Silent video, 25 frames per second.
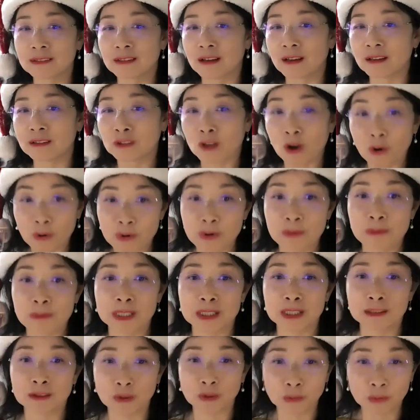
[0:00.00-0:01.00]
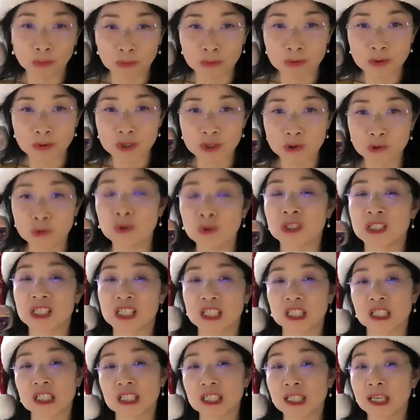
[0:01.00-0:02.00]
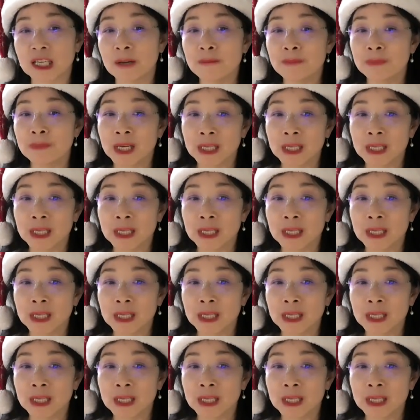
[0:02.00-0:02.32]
呃，document 都聚齐。